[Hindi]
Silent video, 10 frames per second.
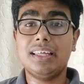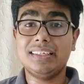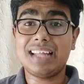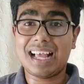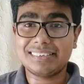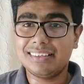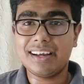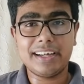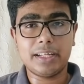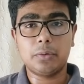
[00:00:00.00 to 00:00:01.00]
इन
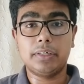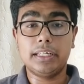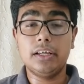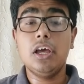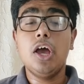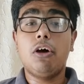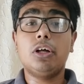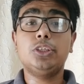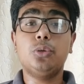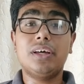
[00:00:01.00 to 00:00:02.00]
एक्सेलरेटिंग ओनली
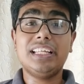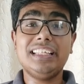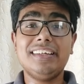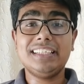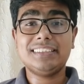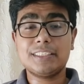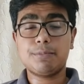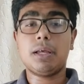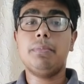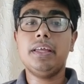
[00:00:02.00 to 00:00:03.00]
और जो ग्रीन रीजन
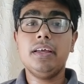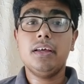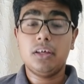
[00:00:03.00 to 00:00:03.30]
भी अभी